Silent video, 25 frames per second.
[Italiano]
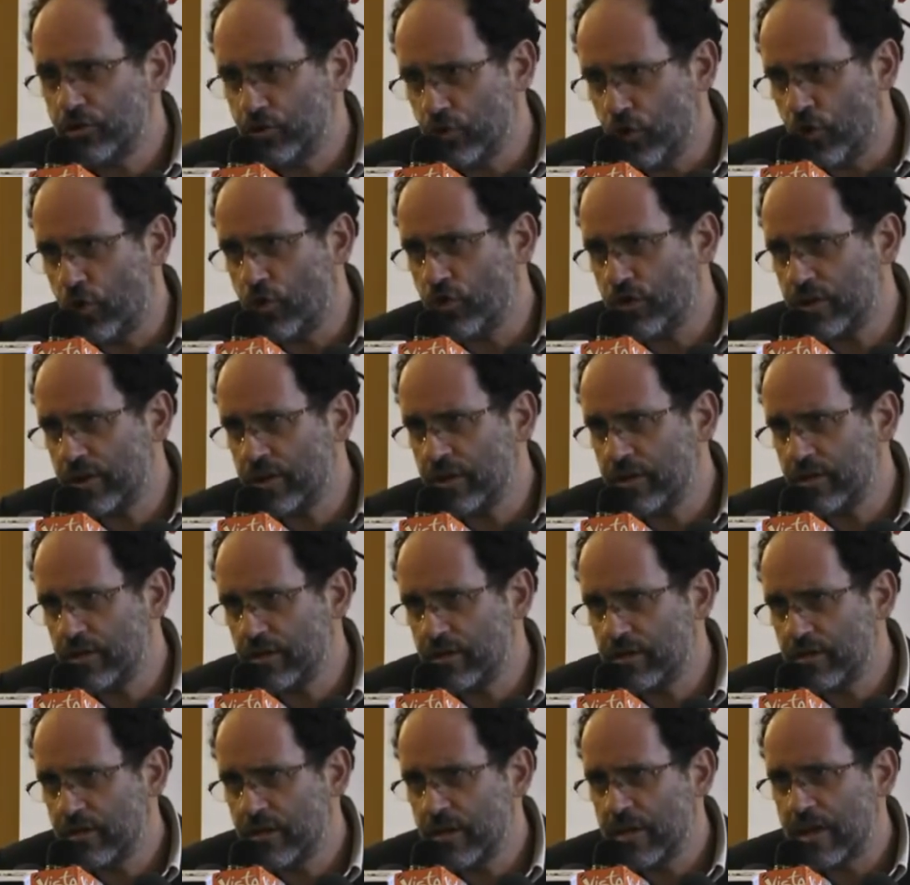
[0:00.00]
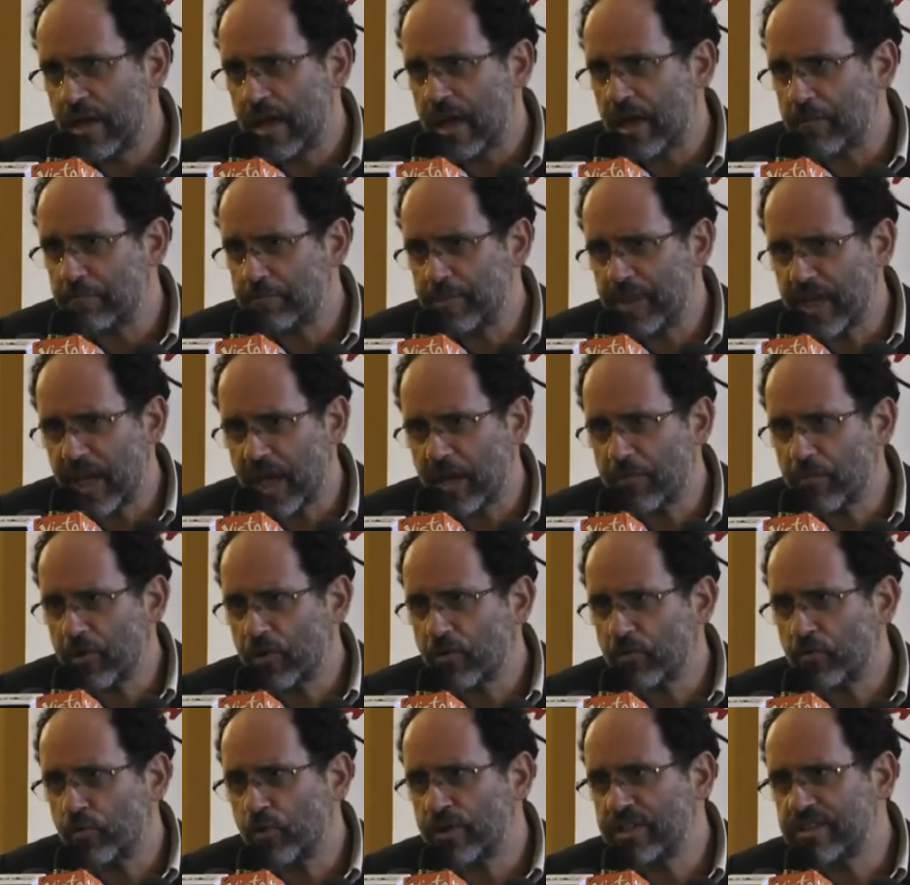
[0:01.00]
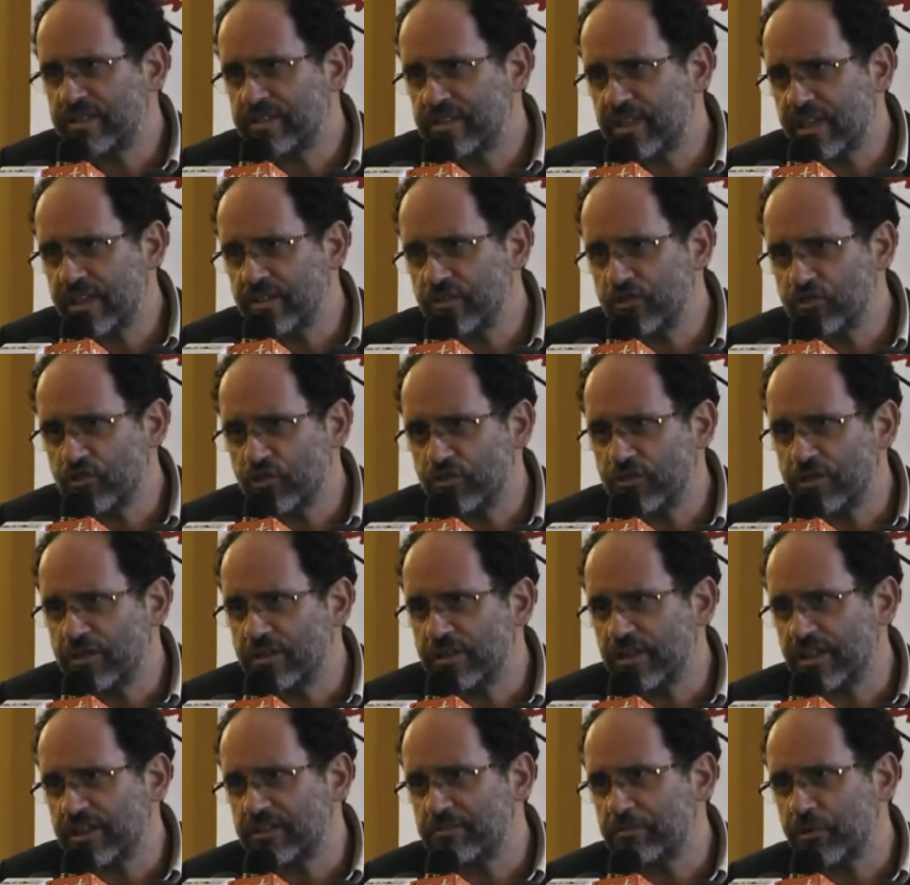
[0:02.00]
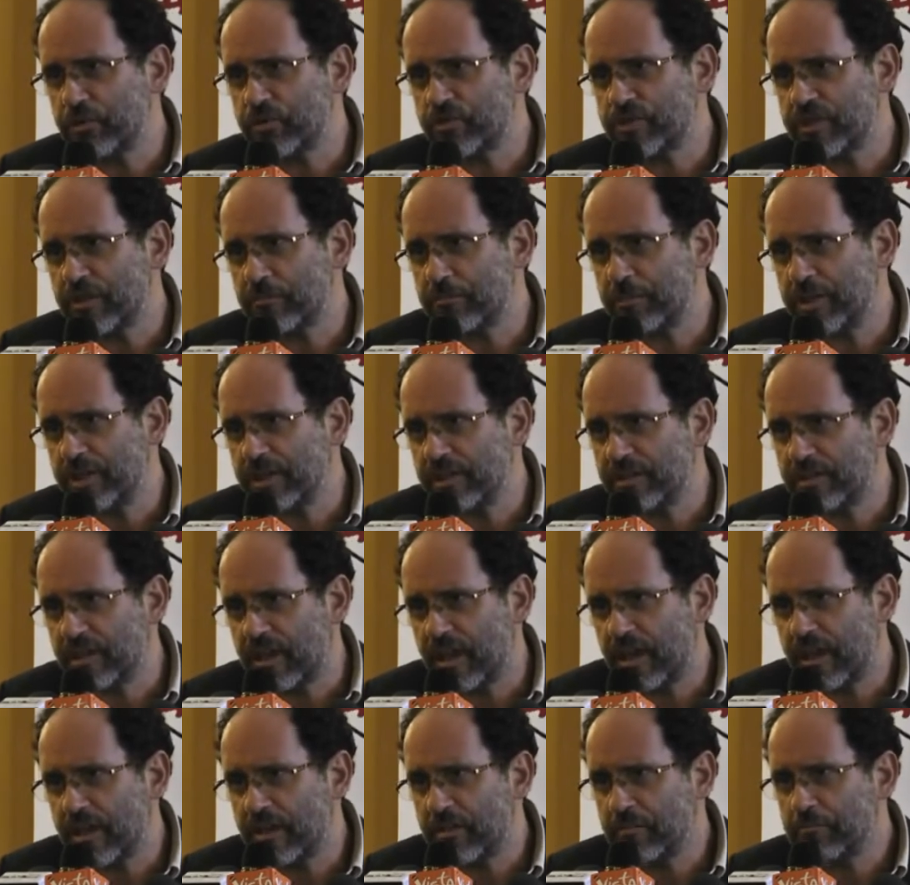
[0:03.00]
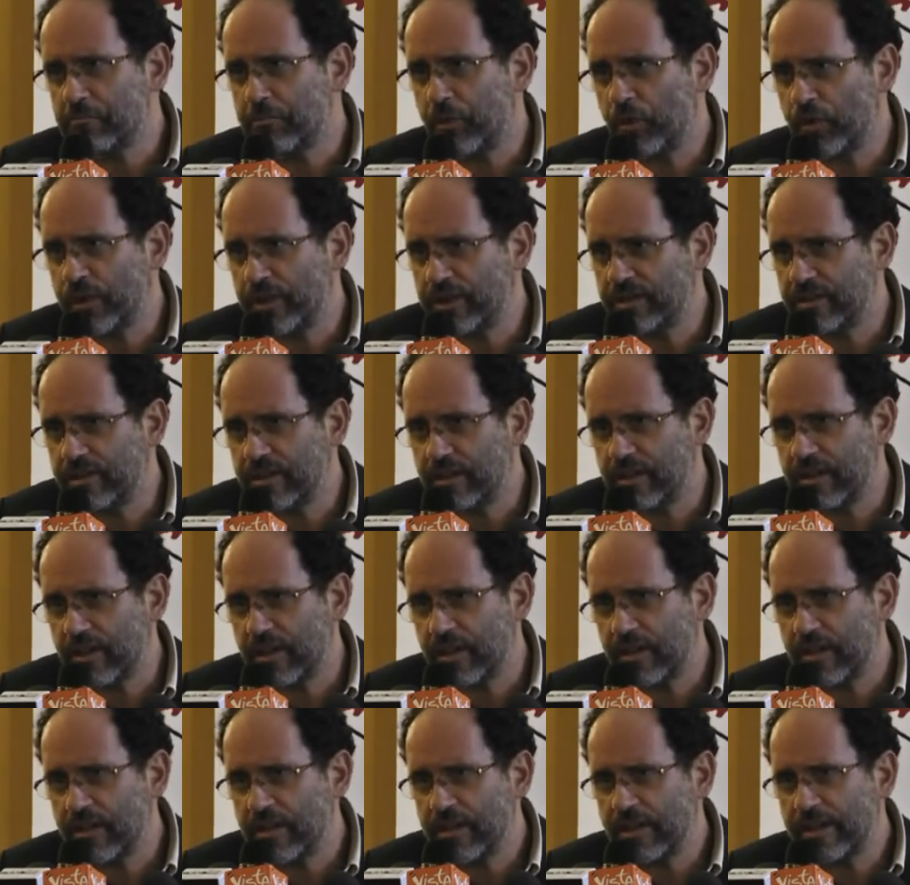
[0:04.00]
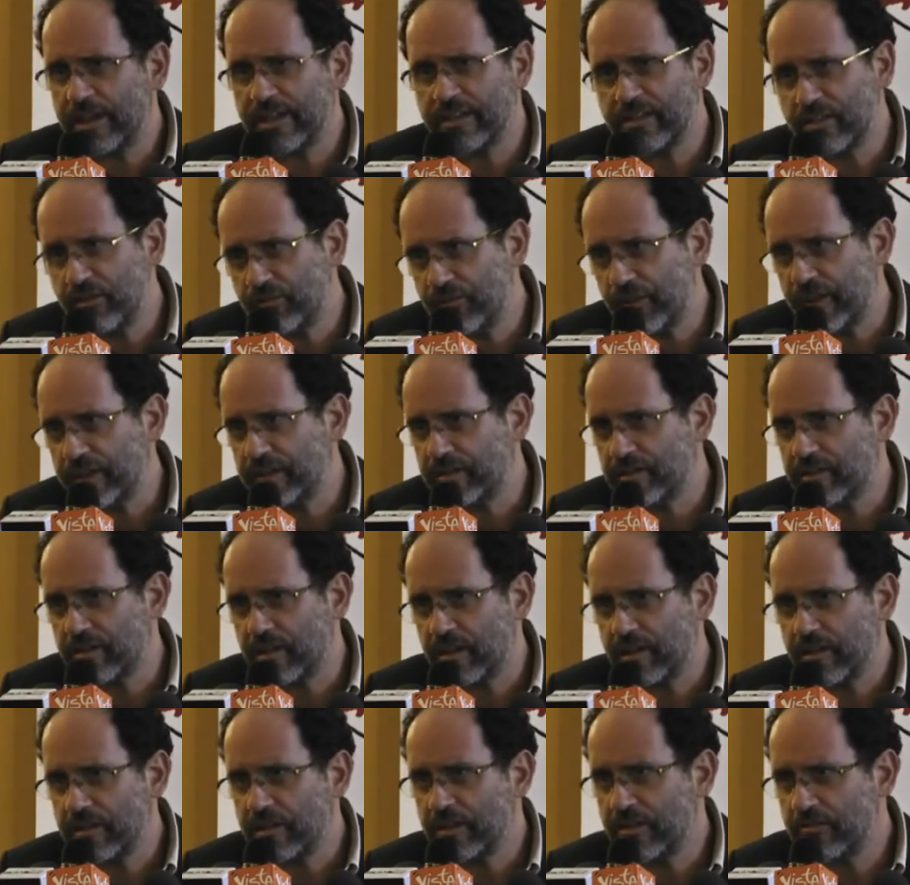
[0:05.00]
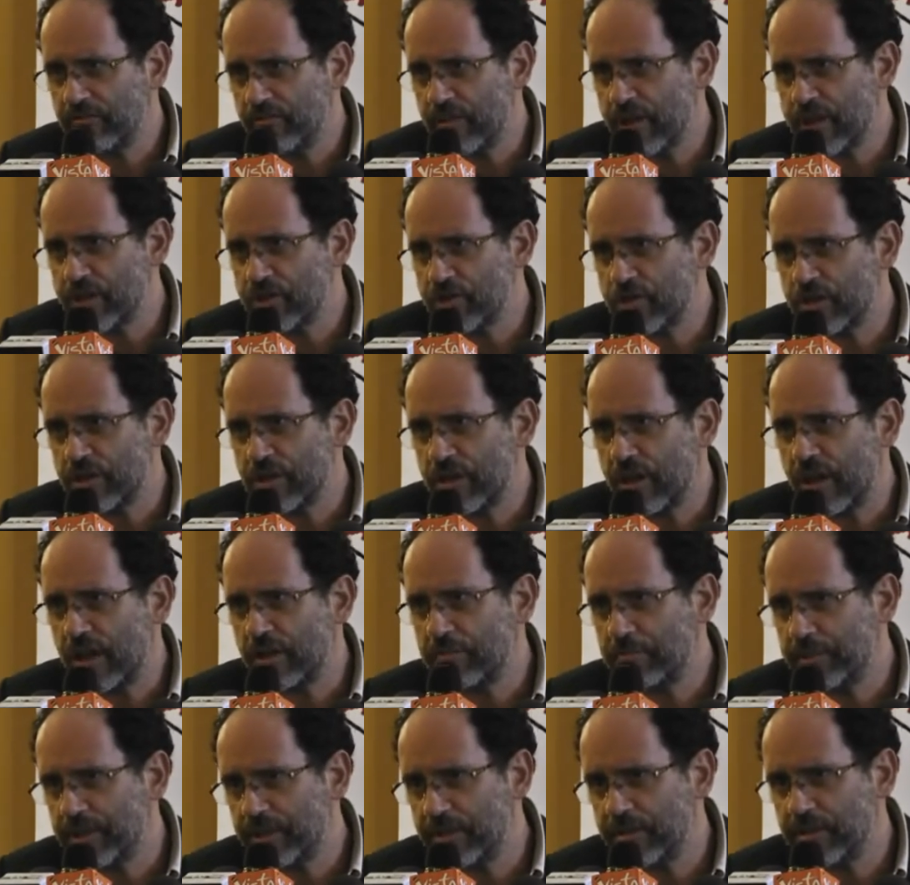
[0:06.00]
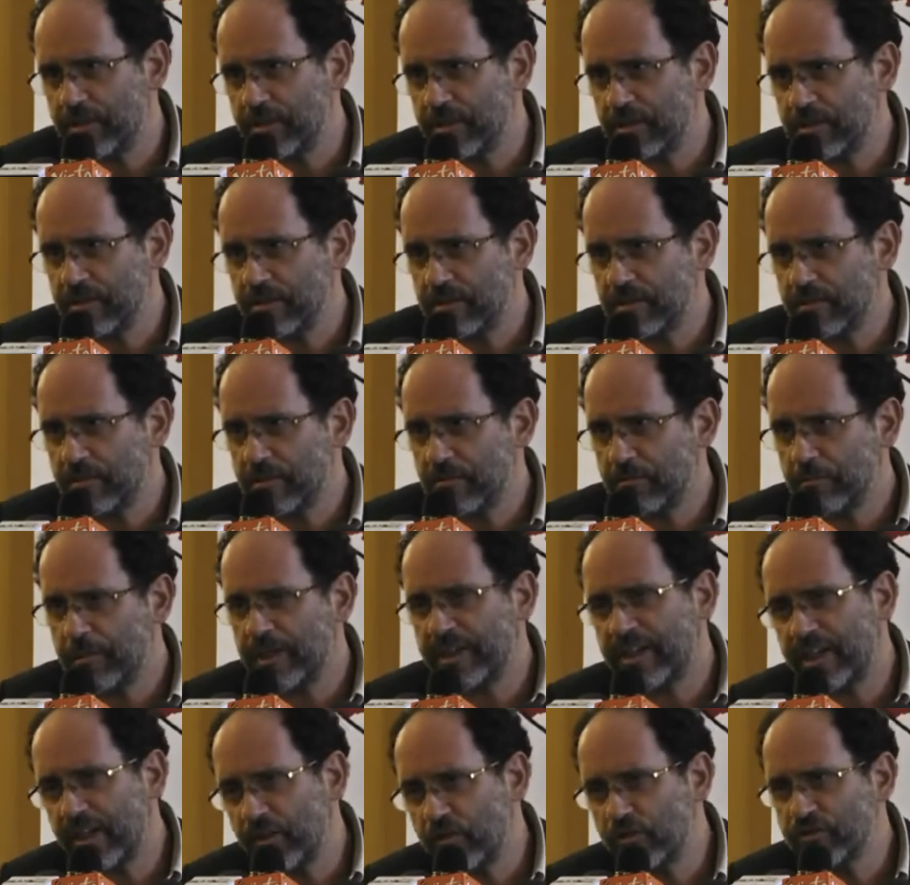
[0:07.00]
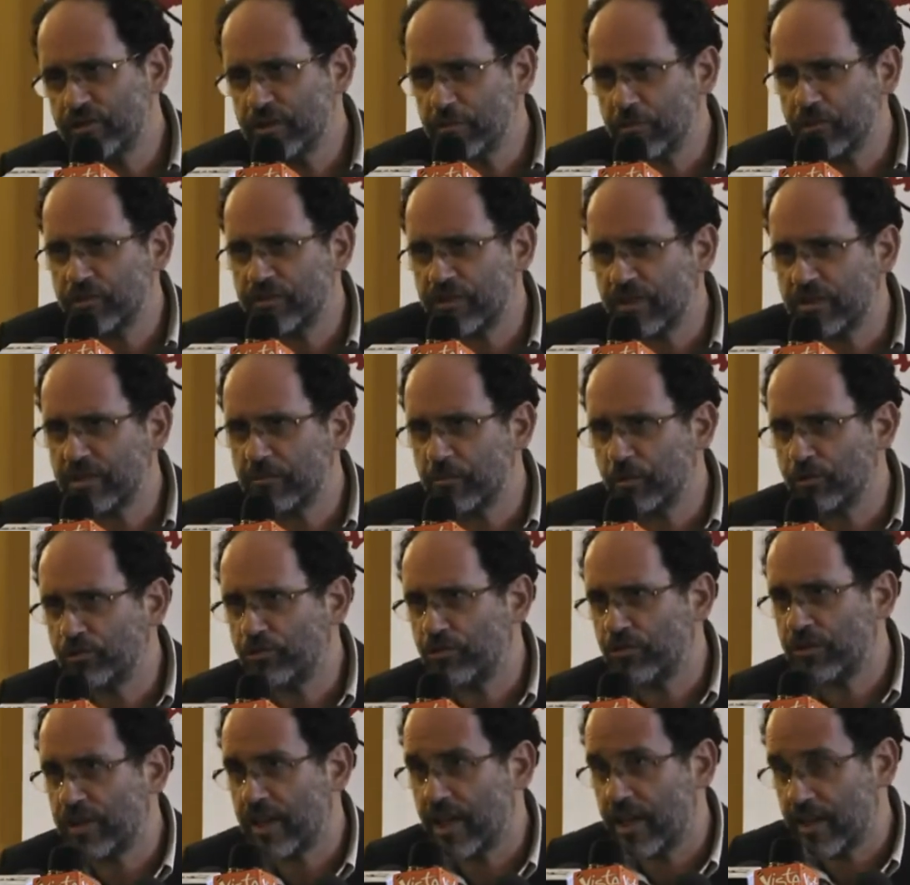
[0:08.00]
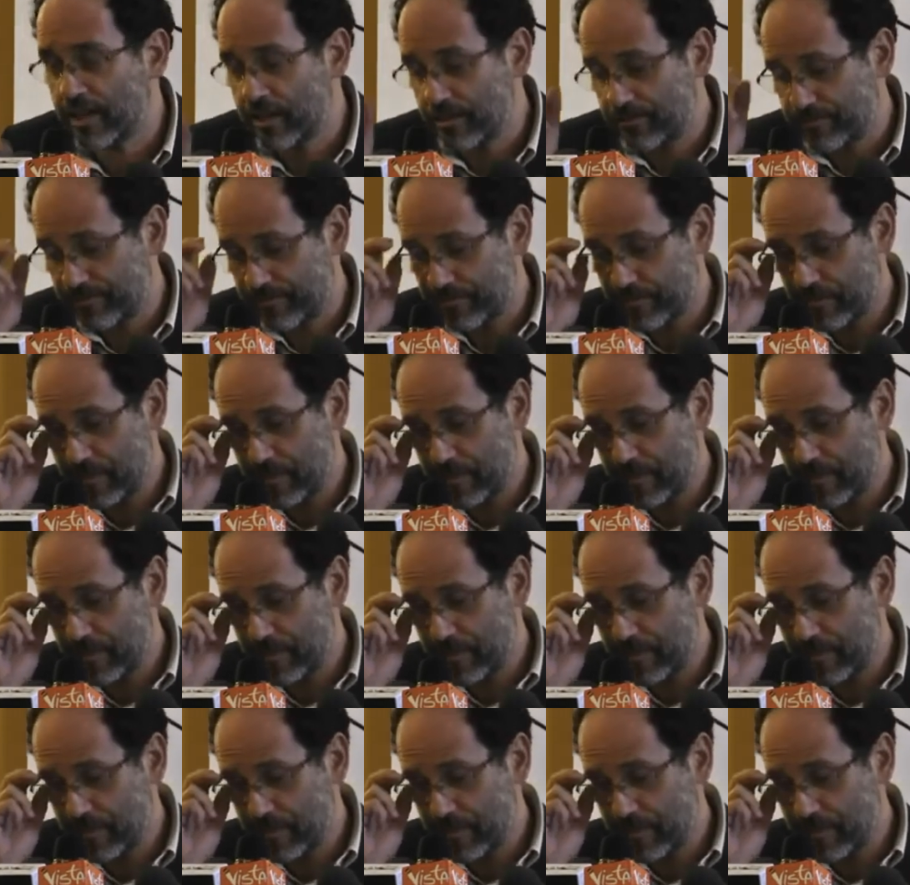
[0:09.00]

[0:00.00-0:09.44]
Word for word: noi, abbiamo quel senso di responsabilità politica che difetta invece al PD. Perché noi siamo stati molto chiari.